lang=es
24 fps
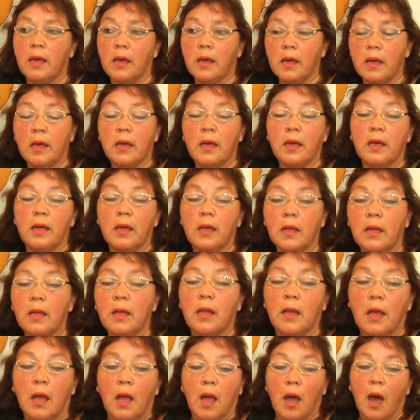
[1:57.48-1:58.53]
talleres que
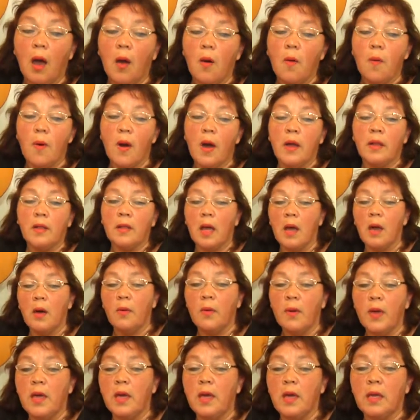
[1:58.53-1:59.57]
son de enriquecimiento
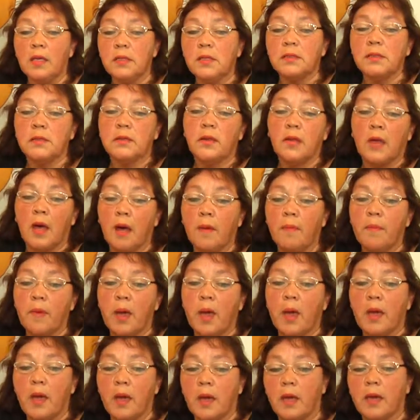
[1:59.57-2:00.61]
cultural y
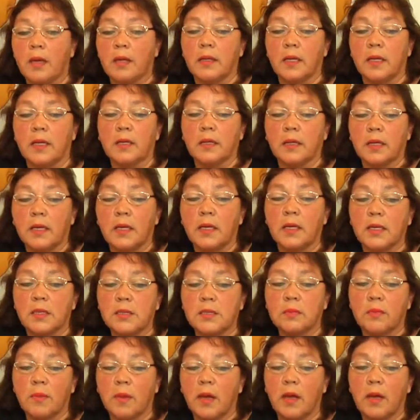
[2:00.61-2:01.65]
artístico para los
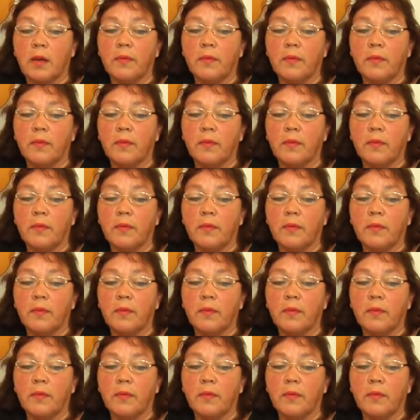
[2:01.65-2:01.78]
alumnos.